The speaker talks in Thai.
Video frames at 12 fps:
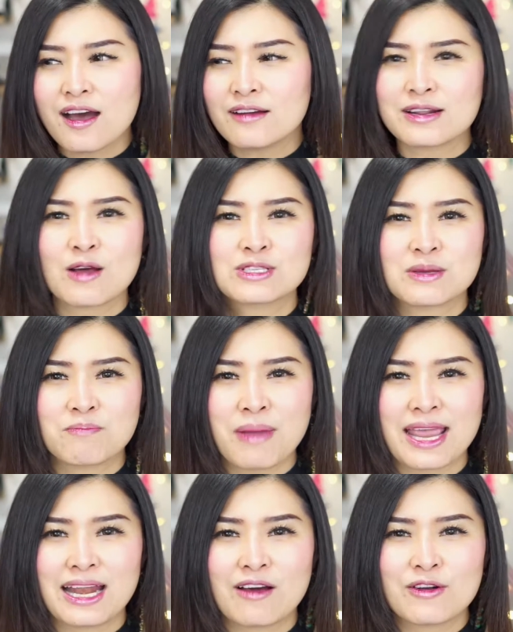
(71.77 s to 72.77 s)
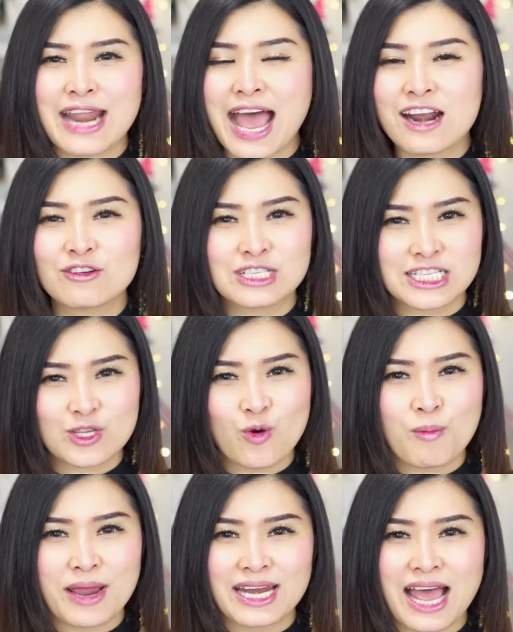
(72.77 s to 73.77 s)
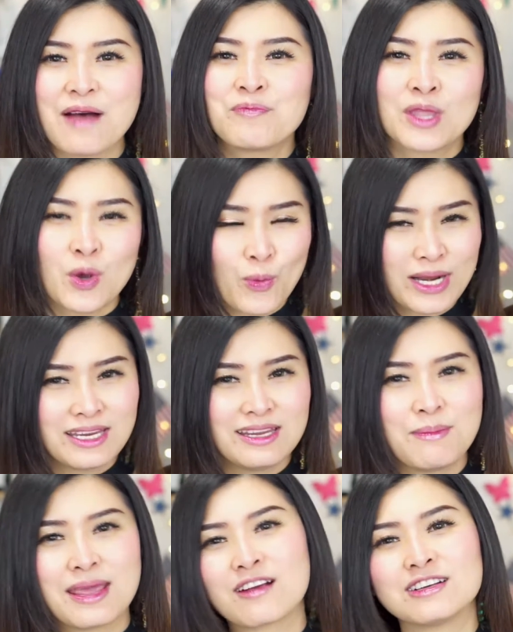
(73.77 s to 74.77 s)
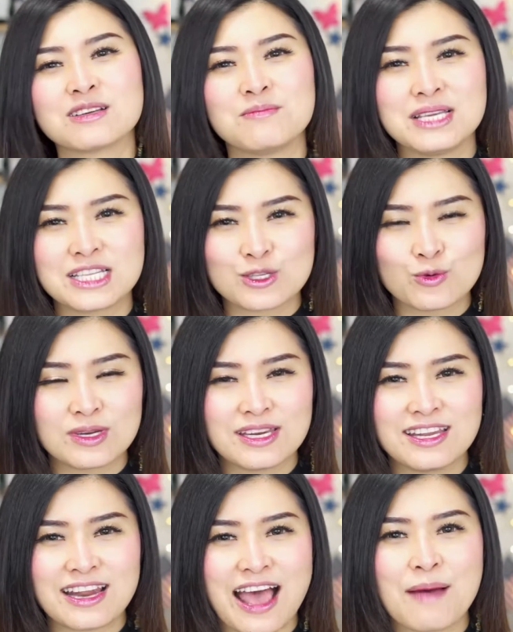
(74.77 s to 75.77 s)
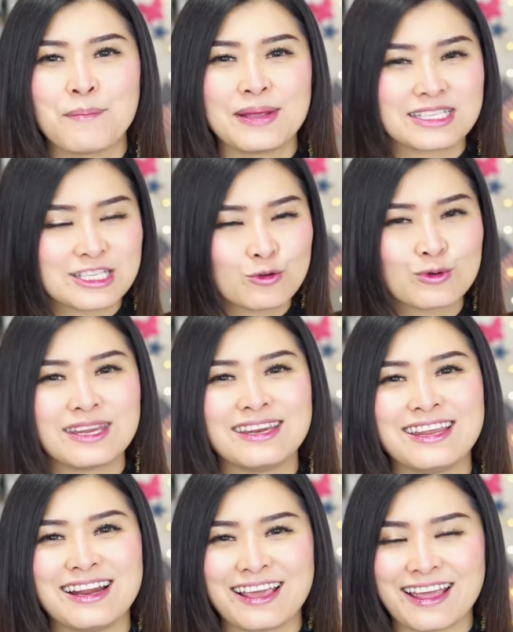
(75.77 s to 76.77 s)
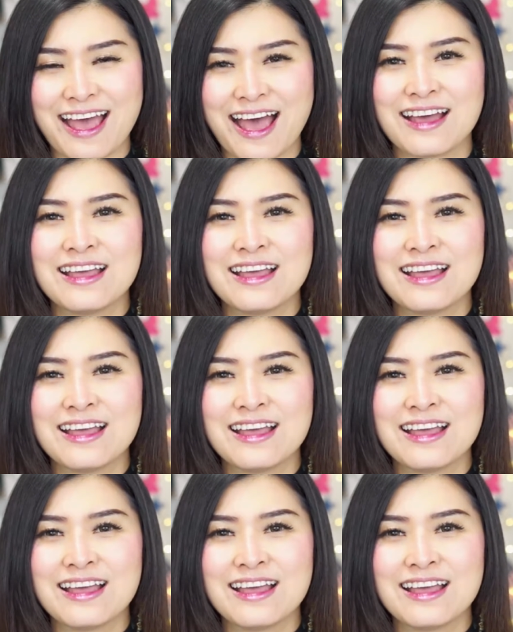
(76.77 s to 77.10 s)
เราจะไปแล้วหน้าเราจะทรงไหมนะคะวันนี้เมย์ก็จะมีสูตรนี้นะคะ เป็นสูตรดีๆเลยค่ะ